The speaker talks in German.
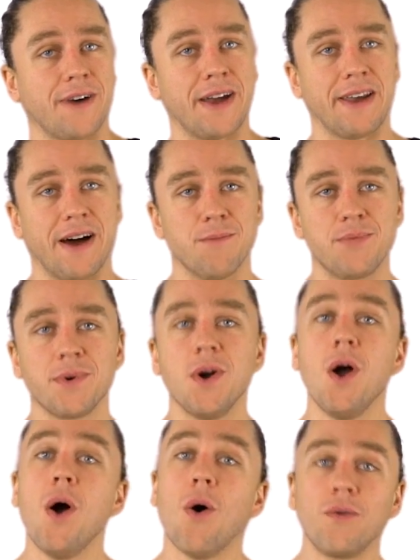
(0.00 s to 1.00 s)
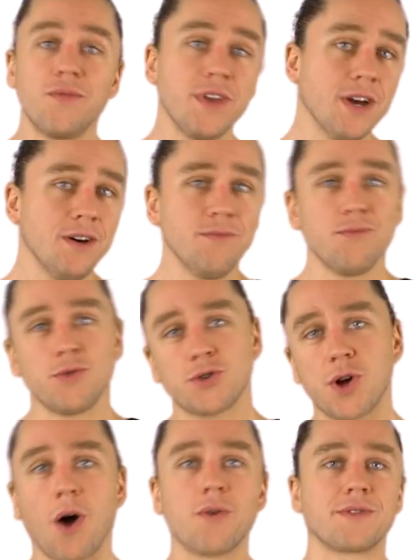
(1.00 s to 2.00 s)
Wann ab. Und wir
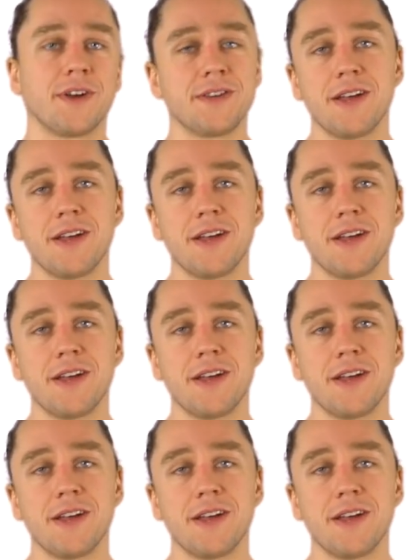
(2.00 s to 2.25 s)
schauen uns dann